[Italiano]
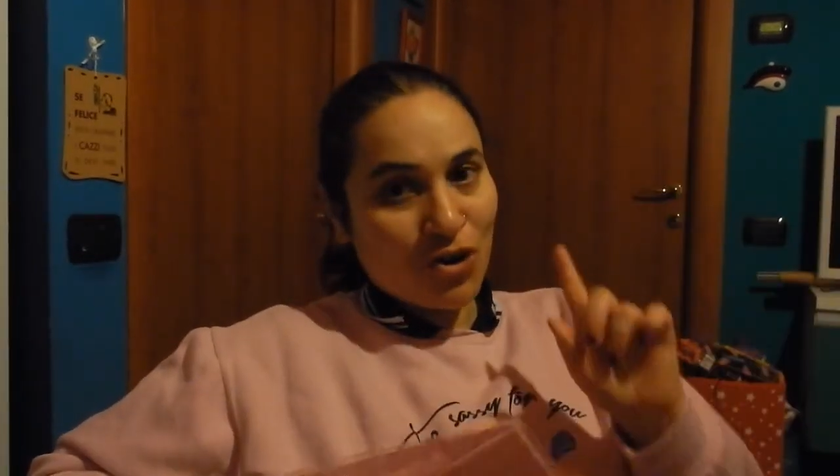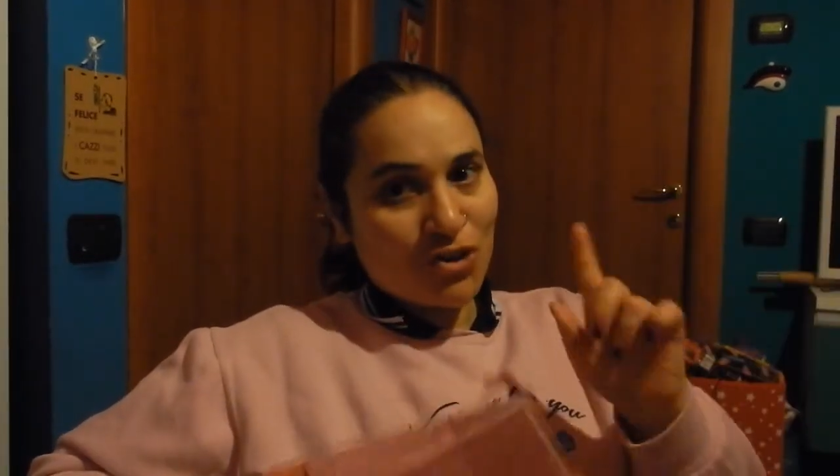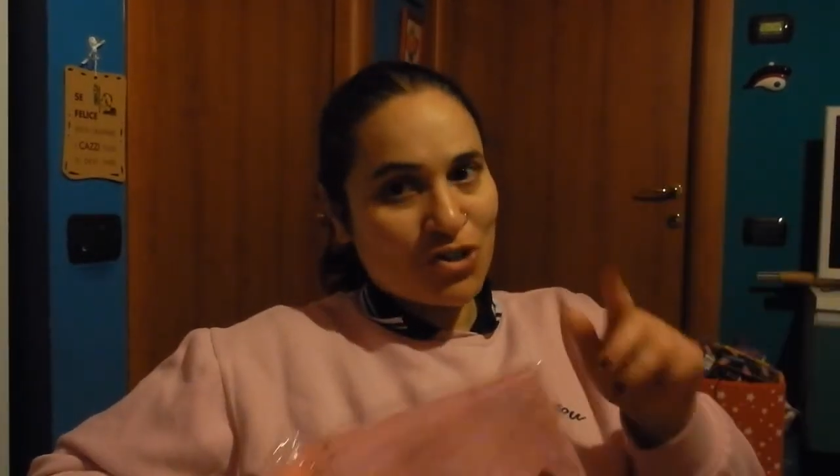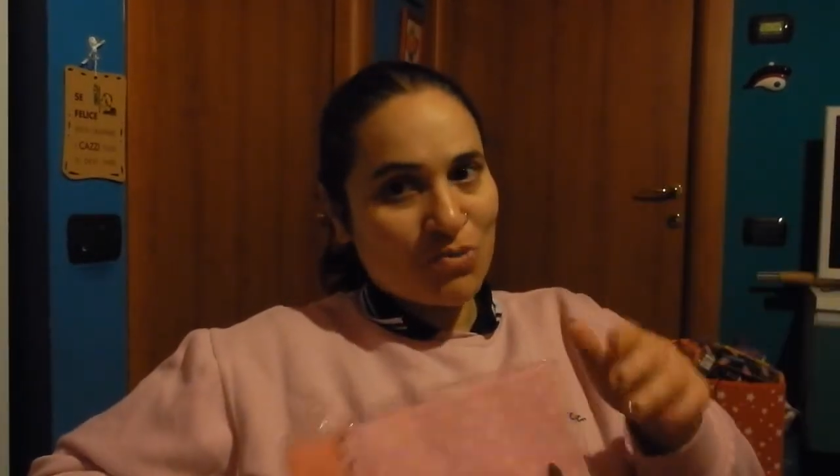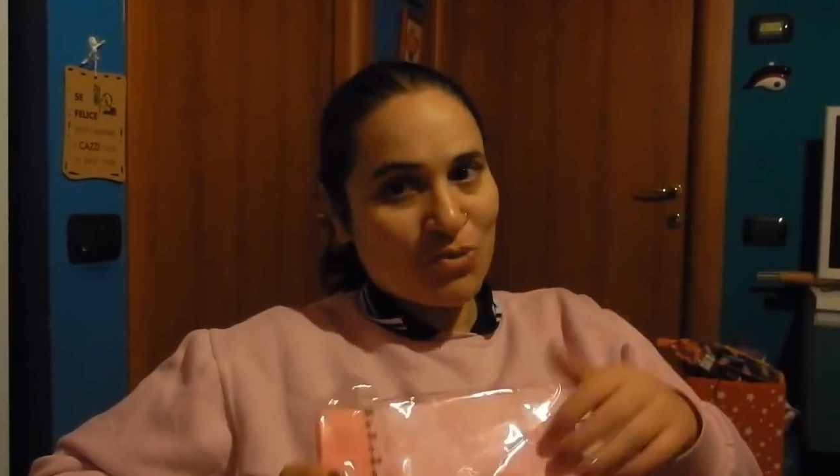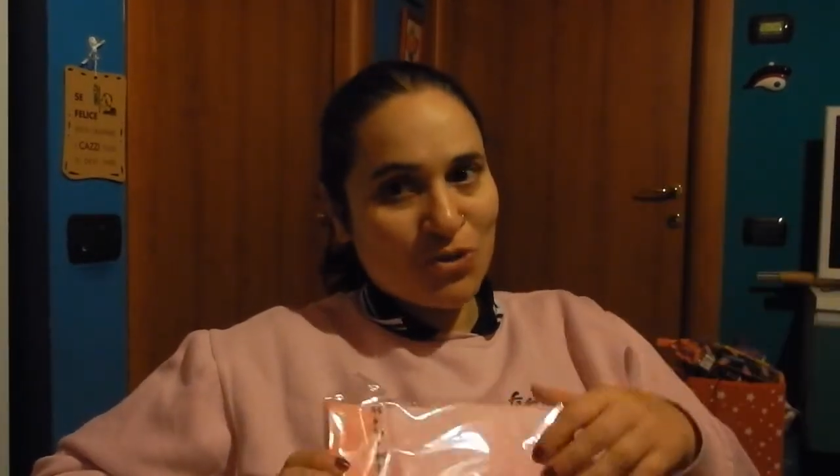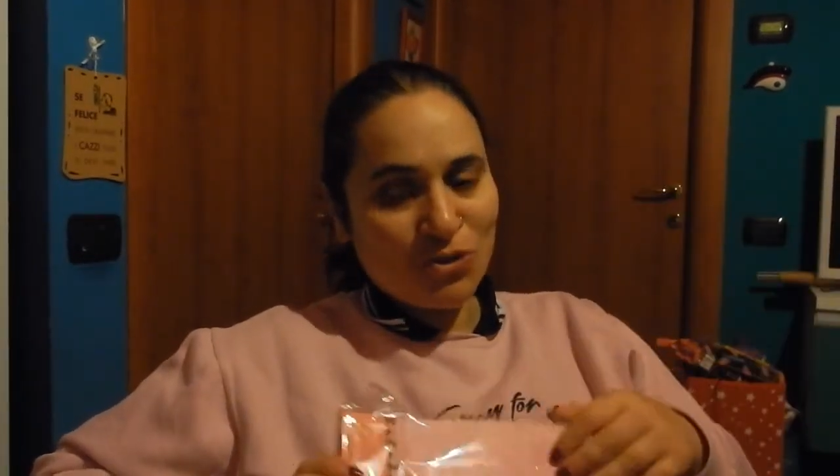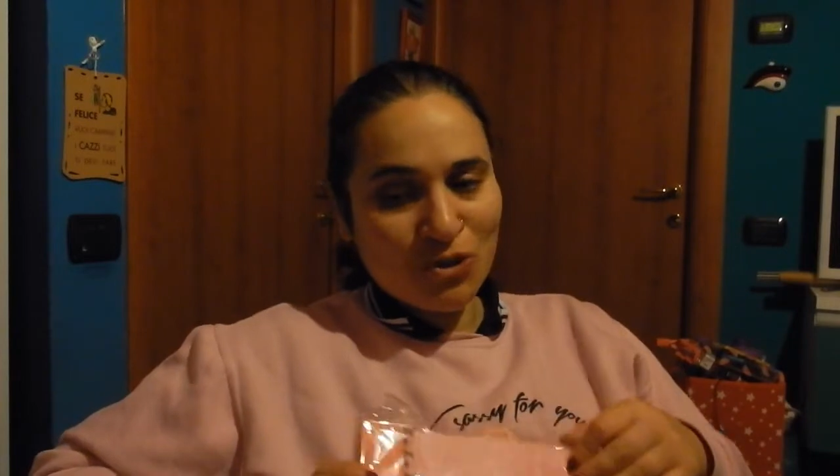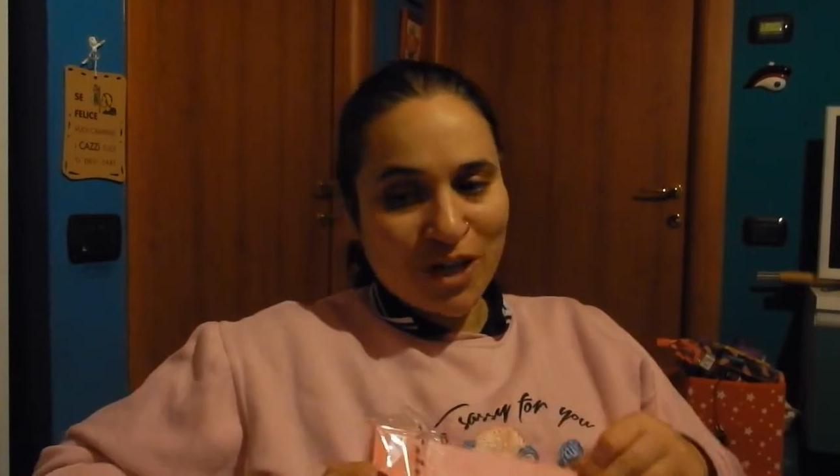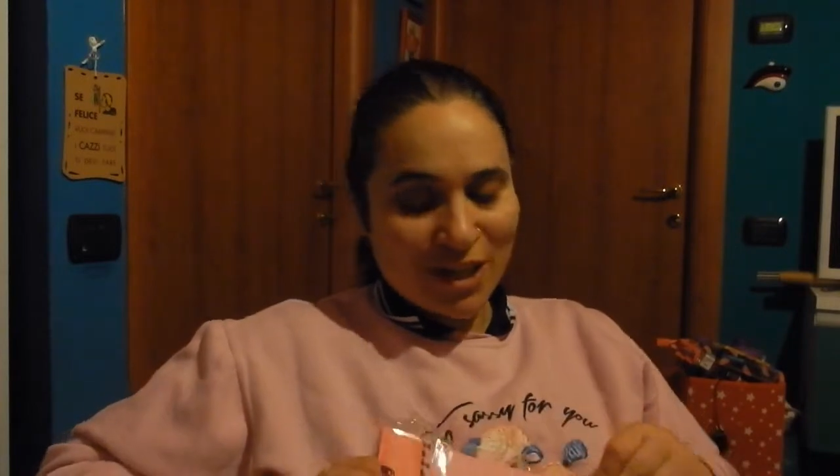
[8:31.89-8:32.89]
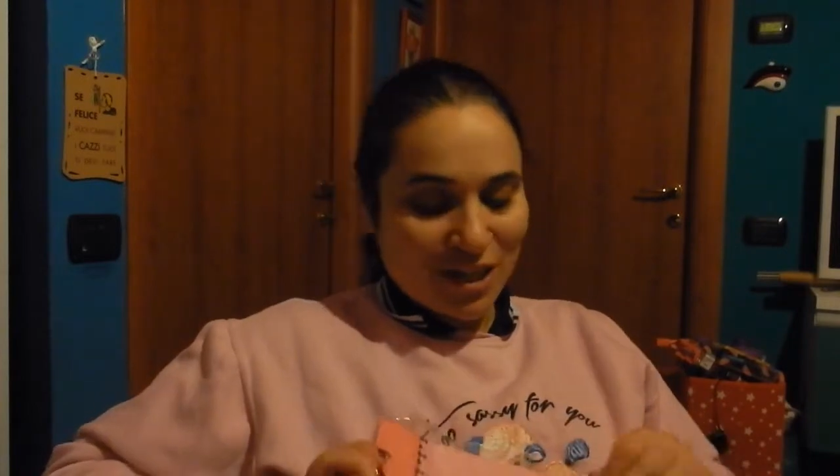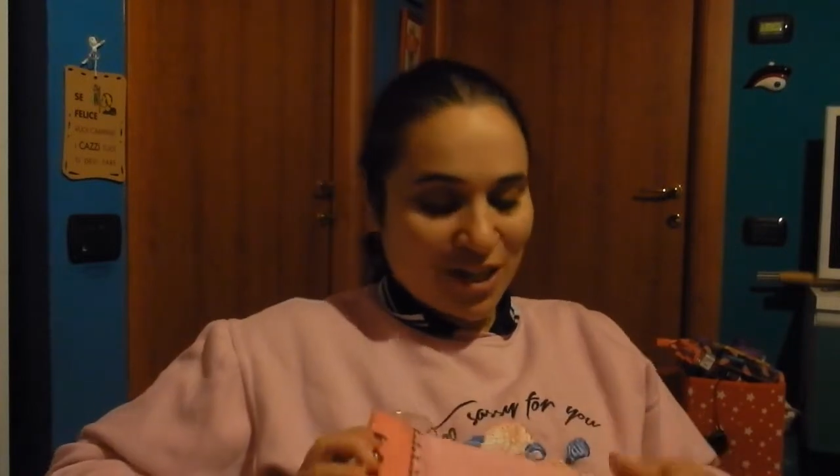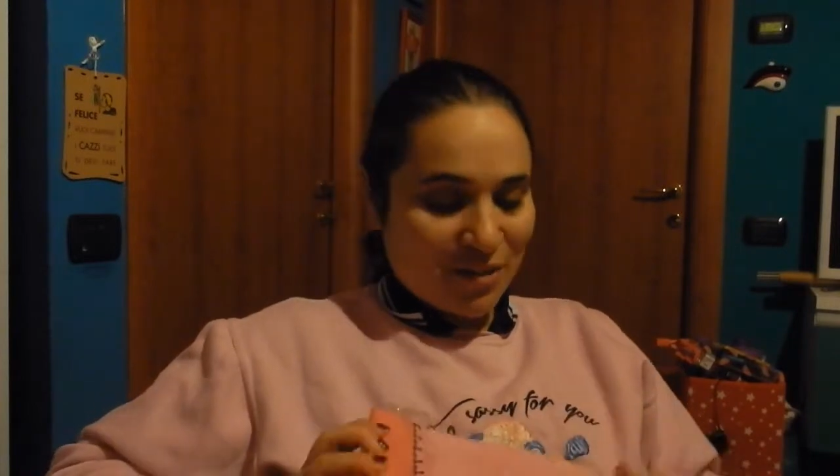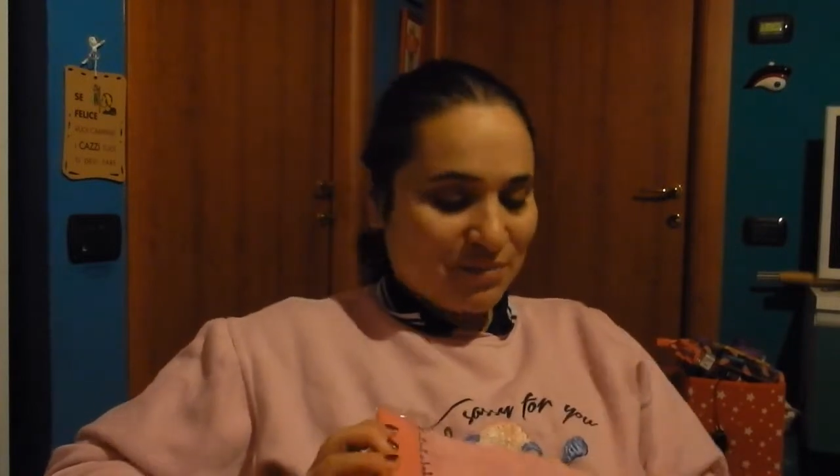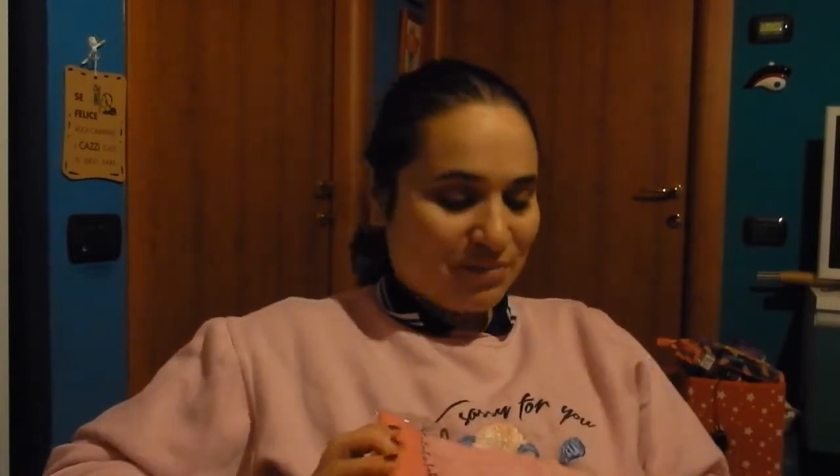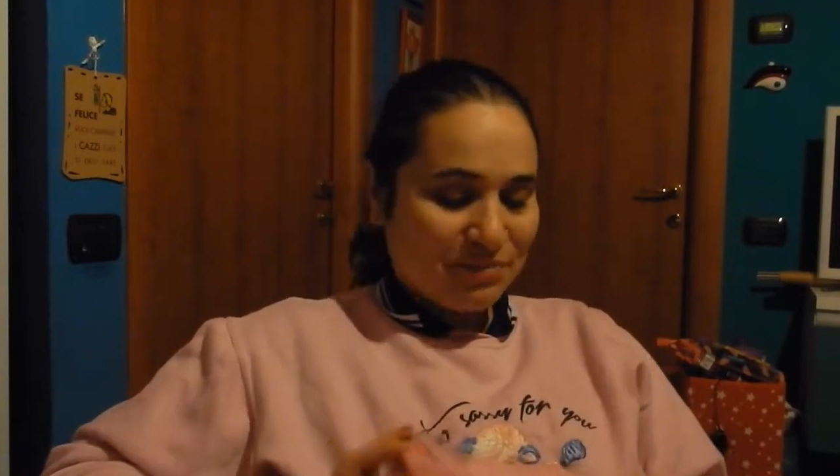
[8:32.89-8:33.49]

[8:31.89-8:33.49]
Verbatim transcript: cose molto carine.